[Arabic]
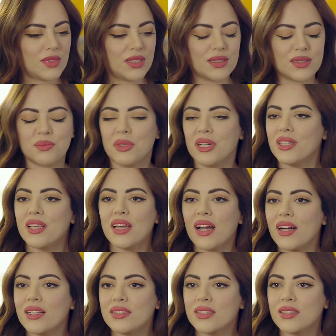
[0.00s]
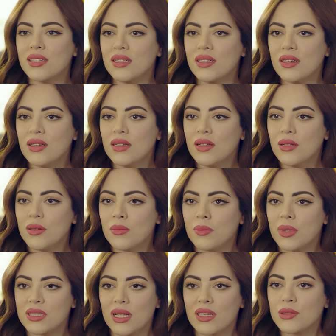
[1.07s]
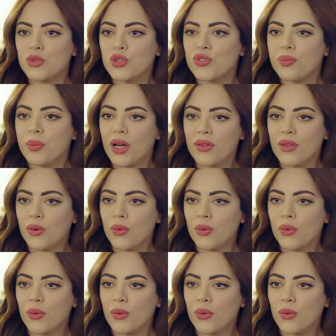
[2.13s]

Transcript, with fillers: اسمحي لي خالتي بس لازم نشوف بعض